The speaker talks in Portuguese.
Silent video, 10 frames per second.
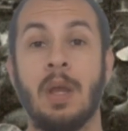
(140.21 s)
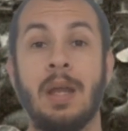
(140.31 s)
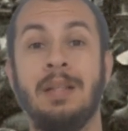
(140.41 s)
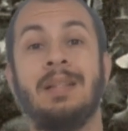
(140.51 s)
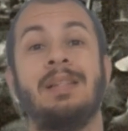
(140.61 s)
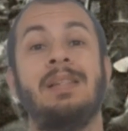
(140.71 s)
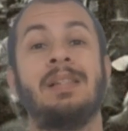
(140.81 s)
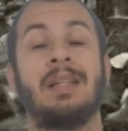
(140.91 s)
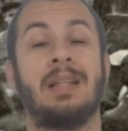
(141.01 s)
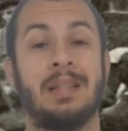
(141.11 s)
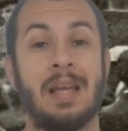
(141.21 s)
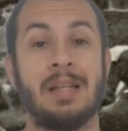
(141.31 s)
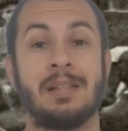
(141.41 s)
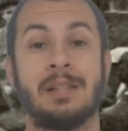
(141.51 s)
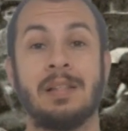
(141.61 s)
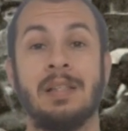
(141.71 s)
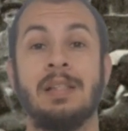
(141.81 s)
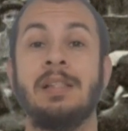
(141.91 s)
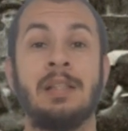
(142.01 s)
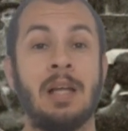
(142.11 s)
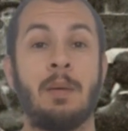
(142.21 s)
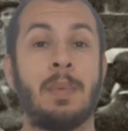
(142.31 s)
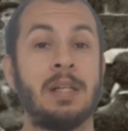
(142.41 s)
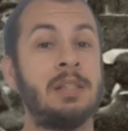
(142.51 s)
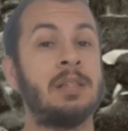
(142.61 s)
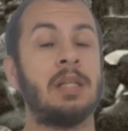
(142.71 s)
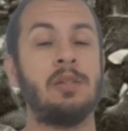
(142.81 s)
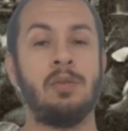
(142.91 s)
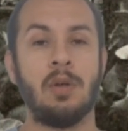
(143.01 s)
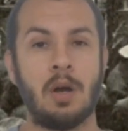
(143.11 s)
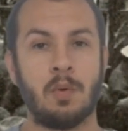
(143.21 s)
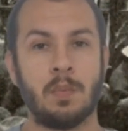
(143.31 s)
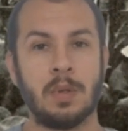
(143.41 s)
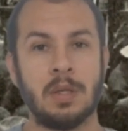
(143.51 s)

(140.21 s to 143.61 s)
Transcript: Entre as estratégias está a mais tradicional,